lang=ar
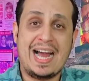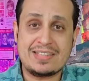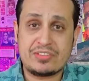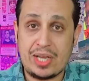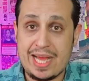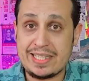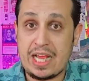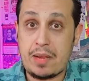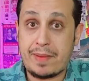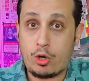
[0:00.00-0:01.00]
حتى الآن
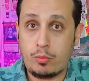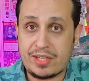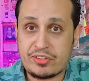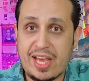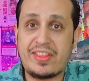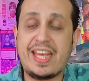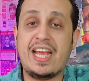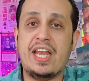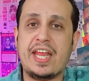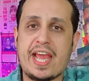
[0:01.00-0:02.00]
المعلومات هذه
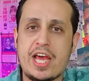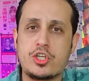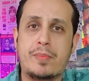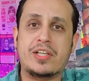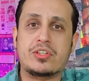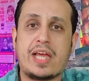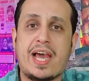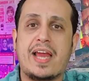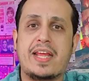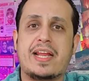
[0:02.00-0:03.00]
اللي خارجة من
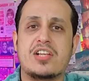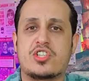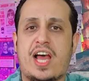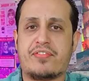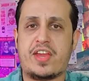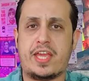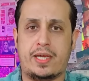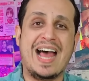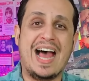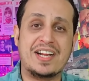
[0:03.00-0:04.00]
التقارير
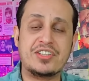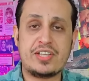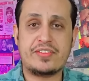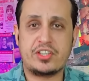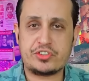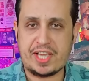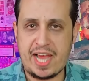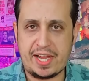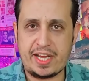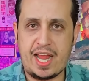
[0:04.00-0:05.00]
الصحفية هننتظر
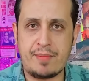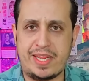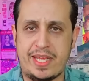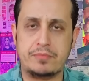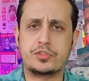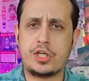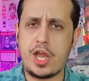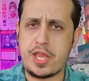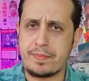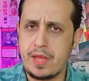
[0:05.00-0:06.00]
التقارير الأمنية
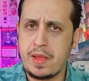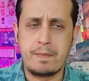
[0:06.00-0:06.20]
طيب